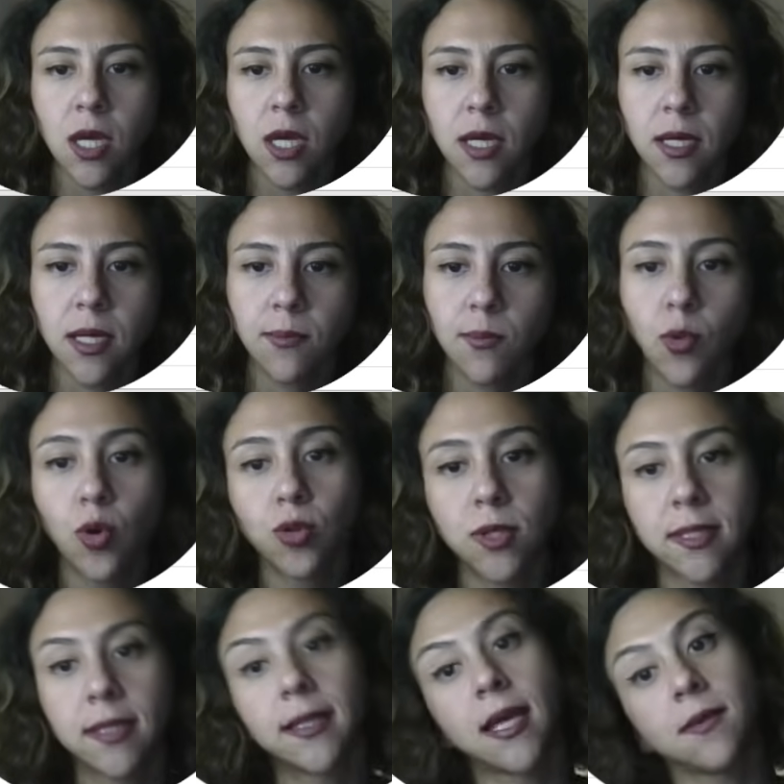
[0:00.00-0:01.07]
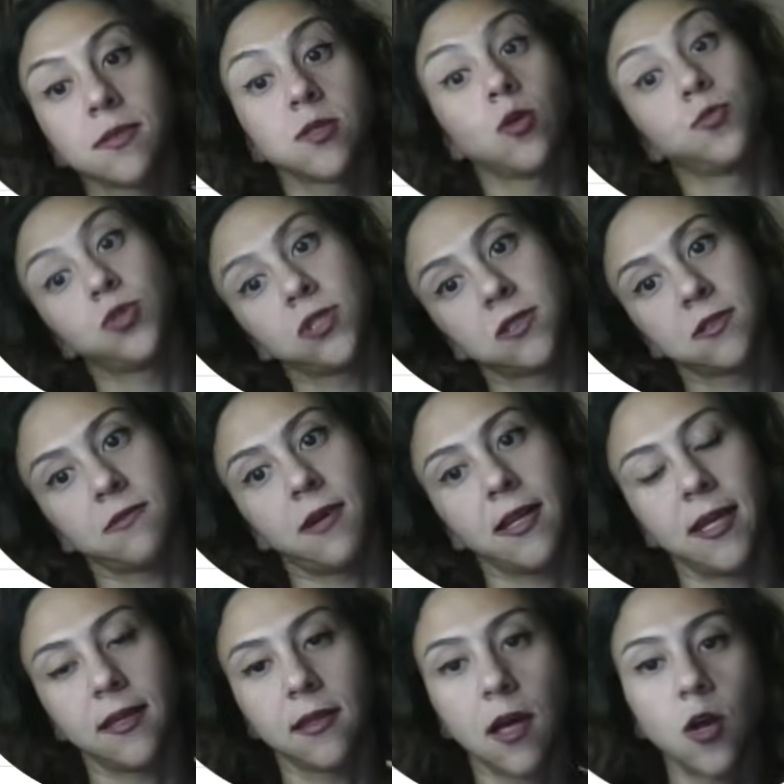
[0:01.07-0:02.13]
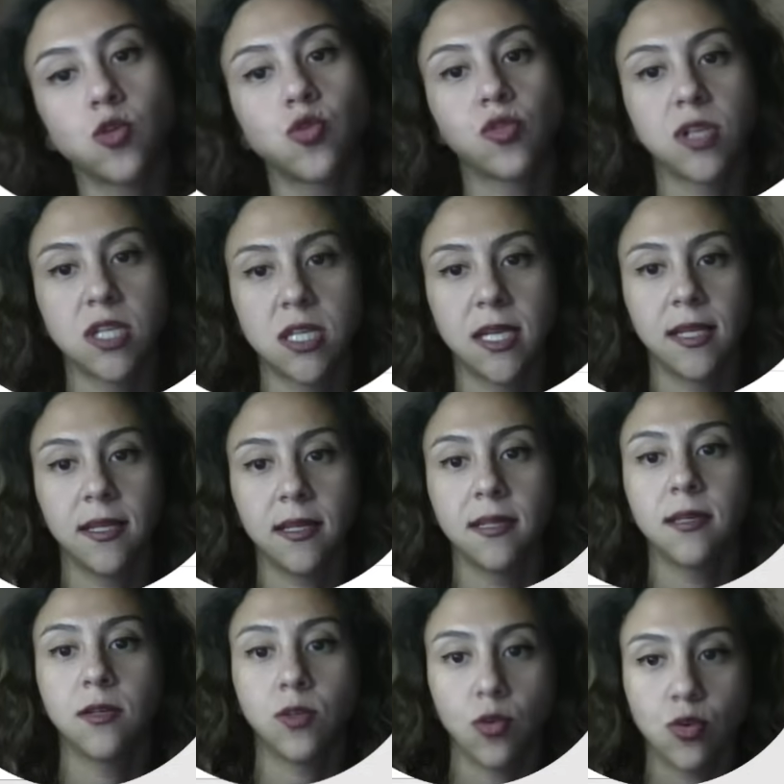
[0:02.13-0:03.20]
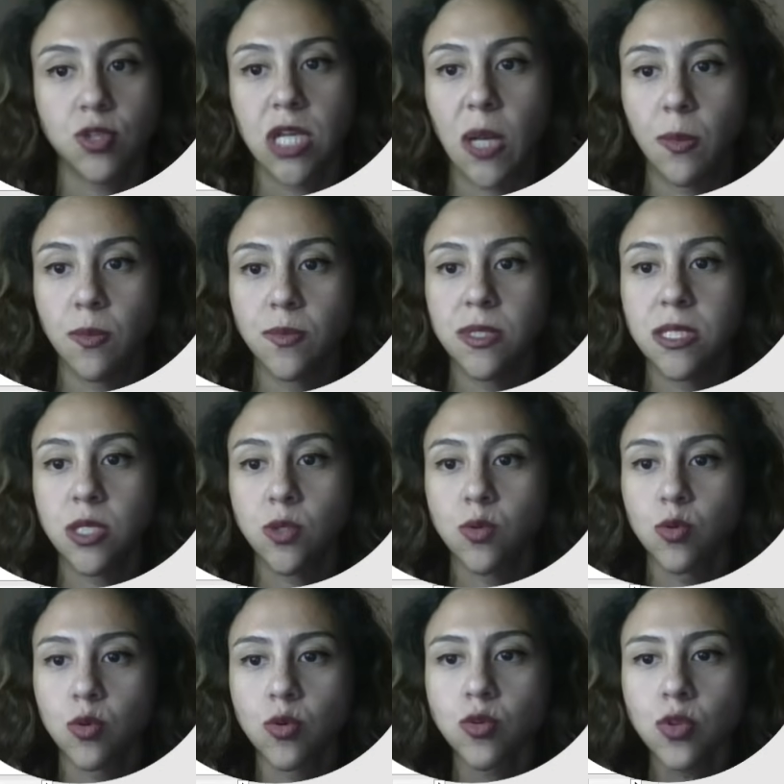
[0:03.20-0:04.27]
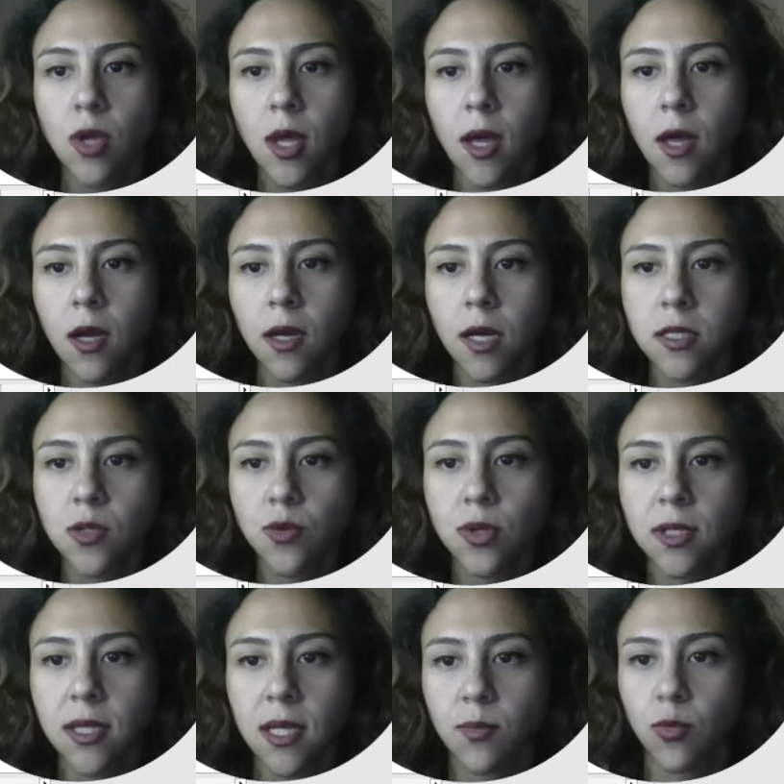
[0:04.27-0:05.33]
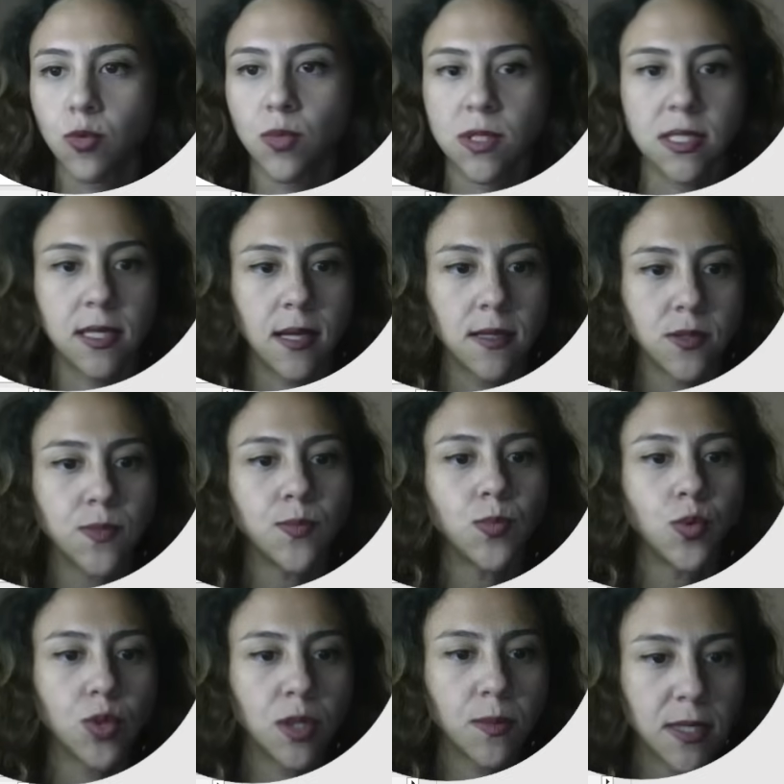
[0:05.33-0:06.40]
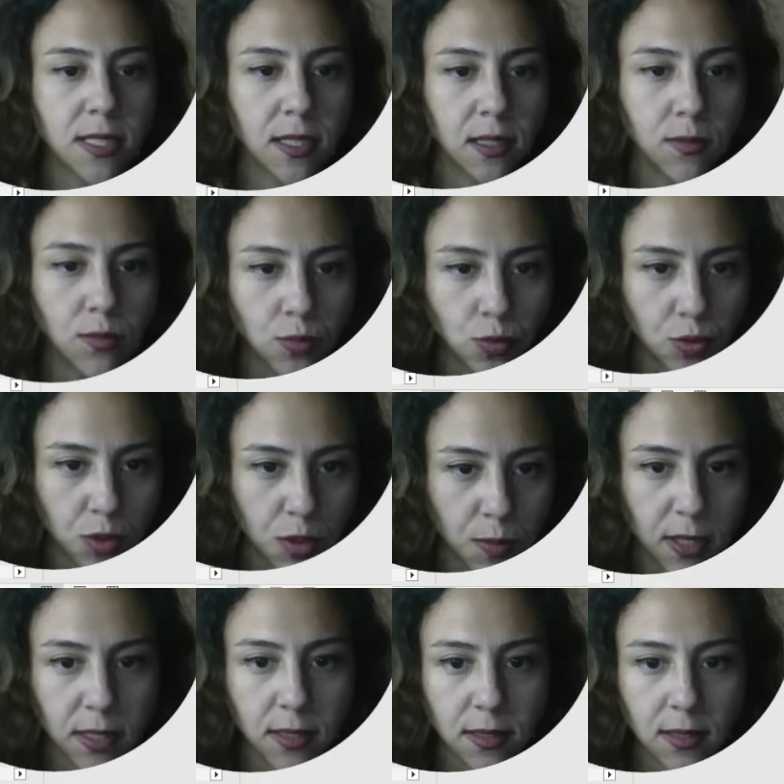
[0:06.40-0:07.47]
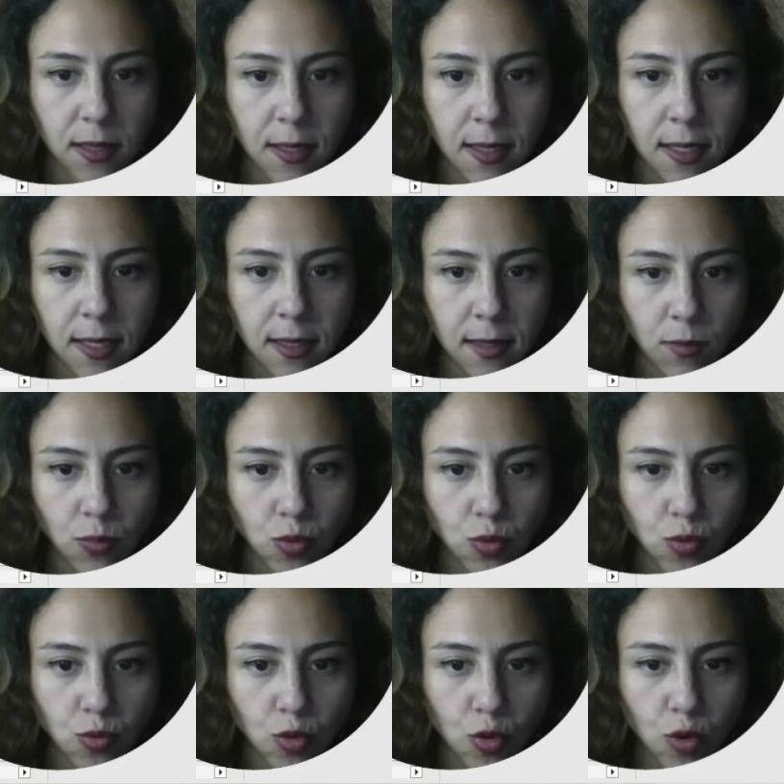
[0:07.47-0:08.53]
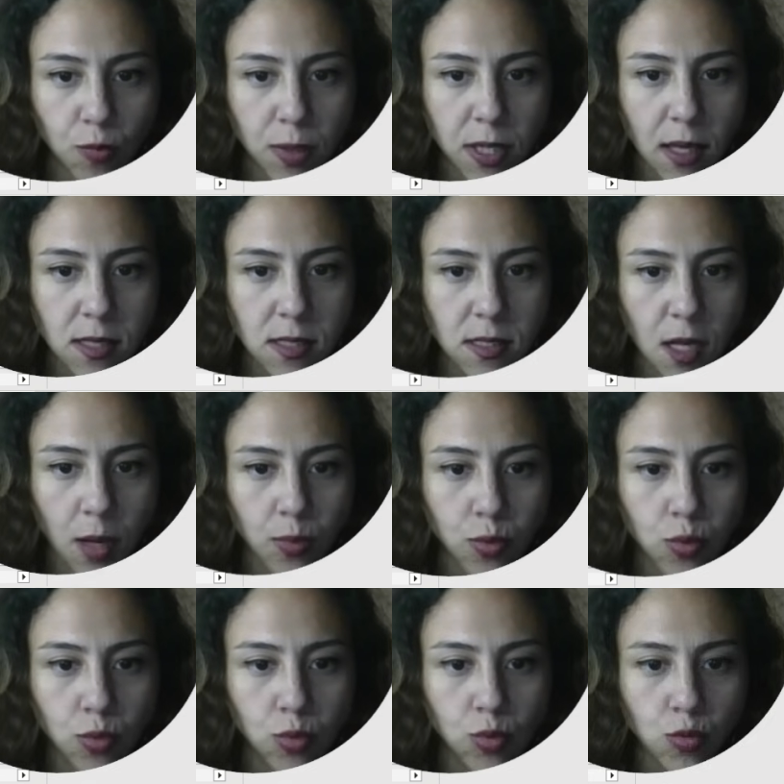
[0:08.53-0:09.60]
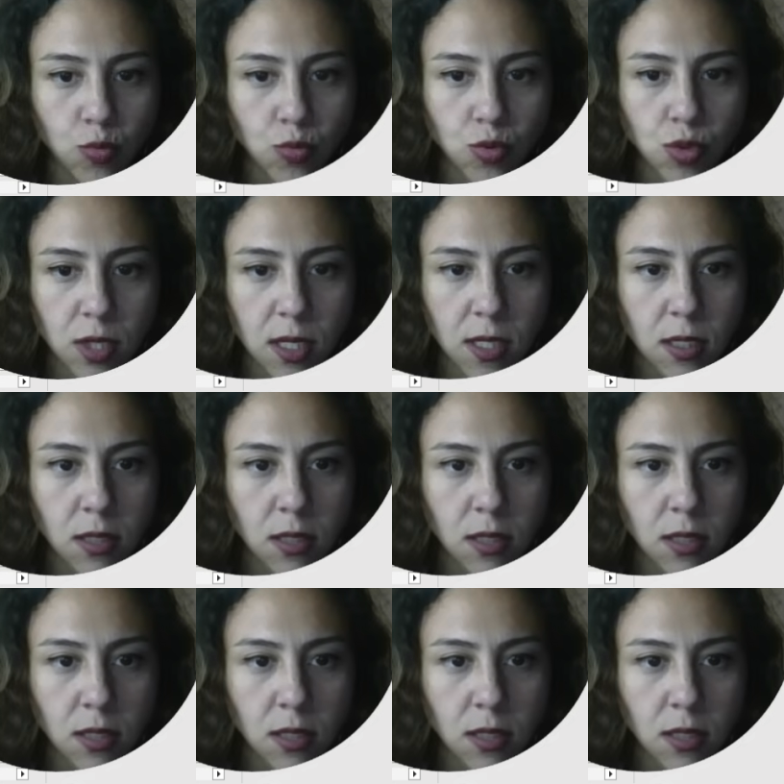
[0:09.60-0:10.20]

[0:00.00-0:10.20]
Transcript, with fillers: e, More Data Labels Options var. Yani daha çok seçenekleri göstermemizi istiyoruz. Kategori name olması lazım. Ona basalım. Şurada bakın. Şunu şöyle biraz daha büyüttüğümüzde